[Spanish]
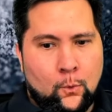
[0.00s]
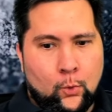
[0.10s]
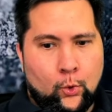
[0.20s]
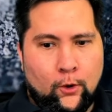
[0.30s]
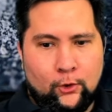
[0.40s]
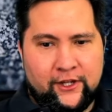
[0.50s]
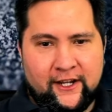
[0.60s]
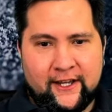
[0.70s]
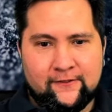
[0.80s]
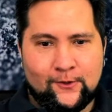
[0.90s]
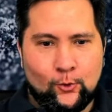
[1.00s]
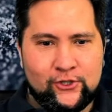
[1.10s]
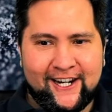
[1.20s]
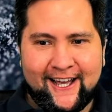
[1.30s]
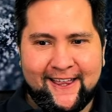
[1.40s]
¿Cómo dirías
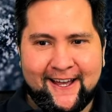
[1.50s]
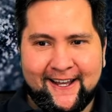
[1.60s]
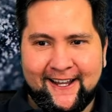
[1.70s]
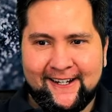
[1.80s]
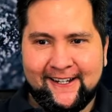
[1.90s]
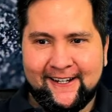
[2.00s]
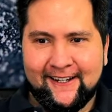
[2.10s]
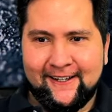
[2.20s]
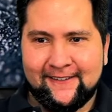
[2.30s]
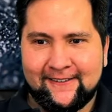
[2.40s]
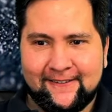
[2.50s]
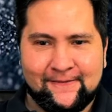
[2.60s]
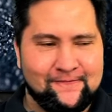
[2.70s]
cucharada en inglés?